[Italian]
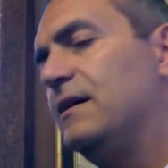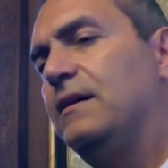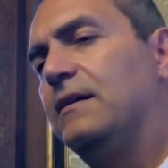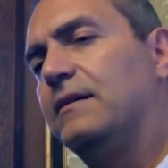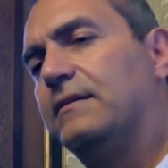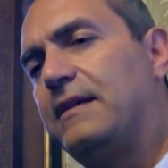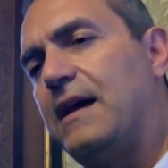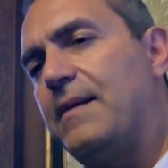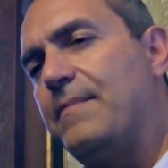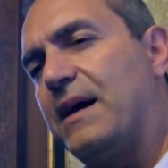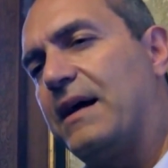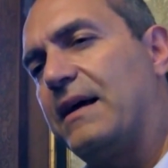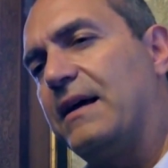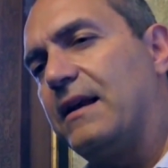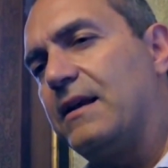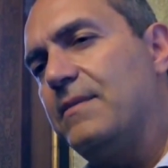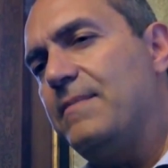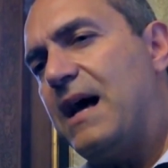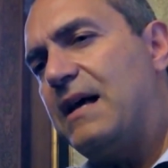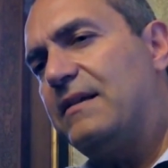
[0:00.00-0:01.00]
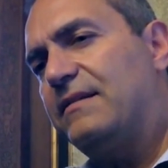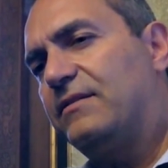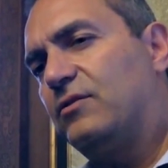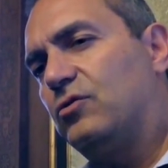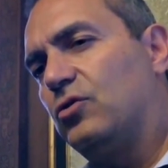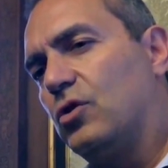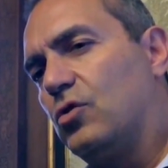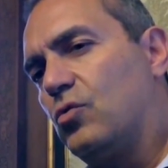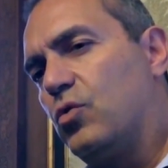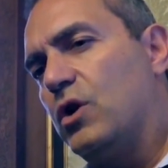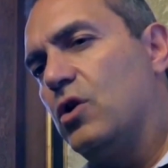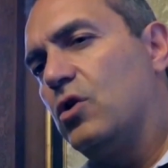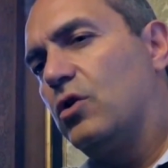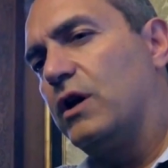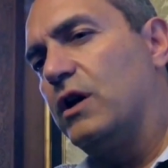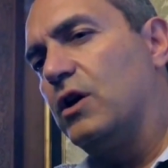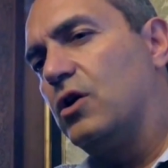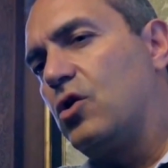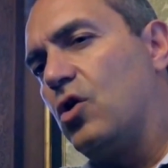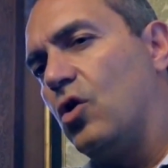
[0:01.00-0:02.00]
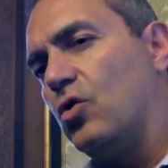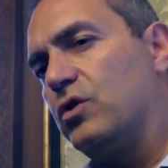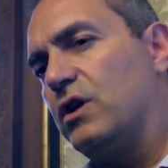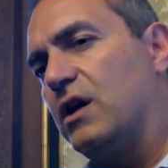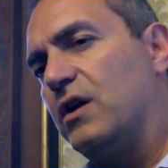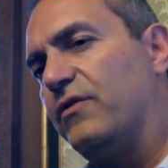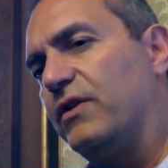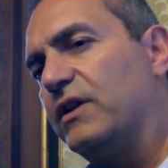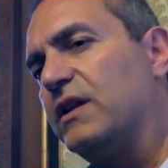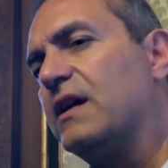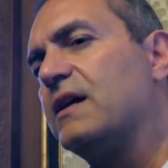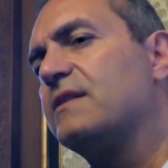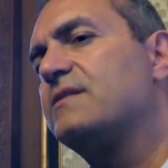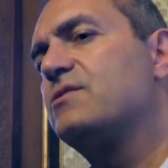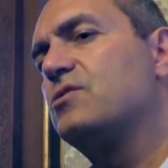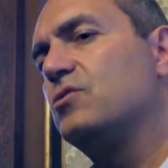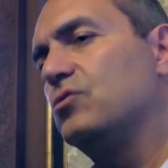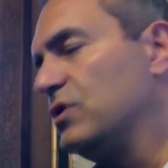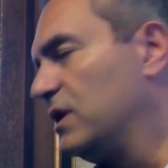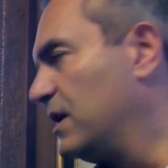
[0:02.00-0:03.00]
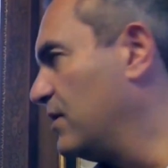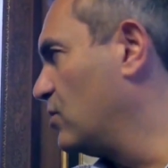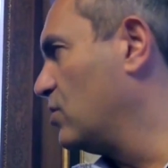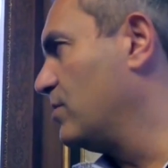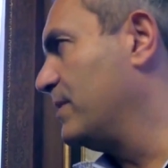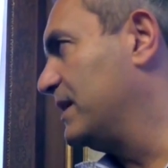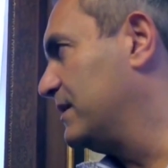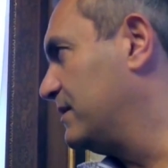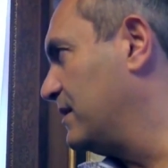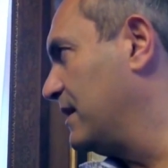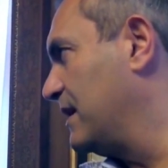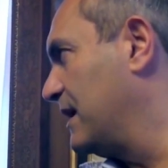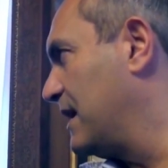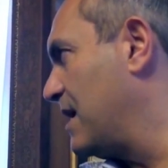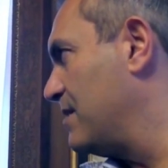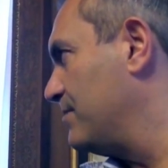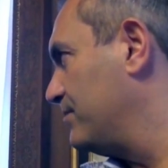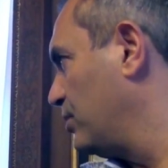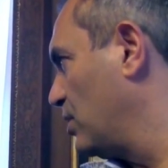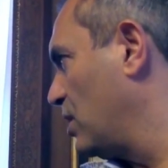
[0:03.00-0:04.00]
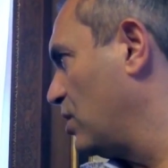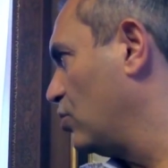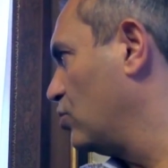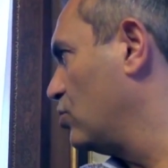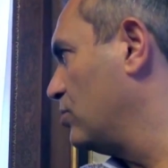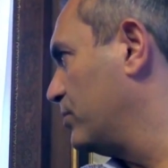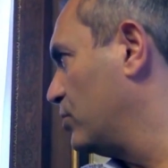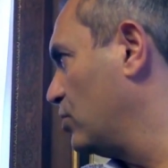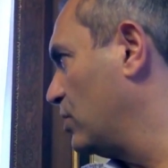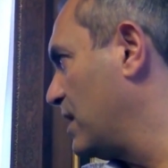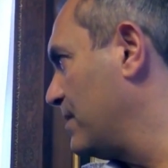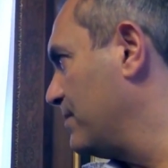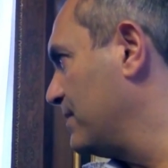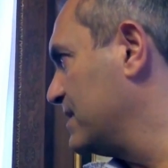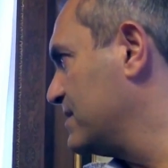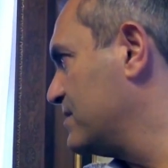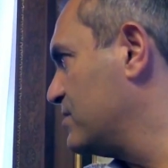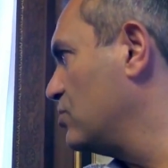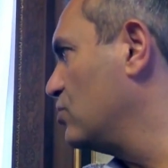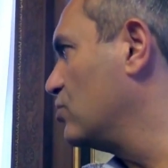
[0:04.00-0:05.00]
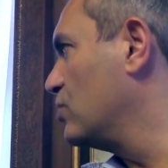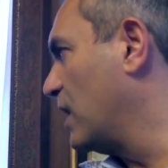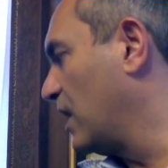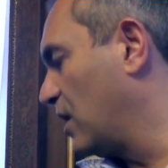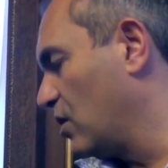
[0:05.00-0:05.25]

il tema che è rimasto è quello che il CONI e le federazioni devono mettere in campo la loro programmazione,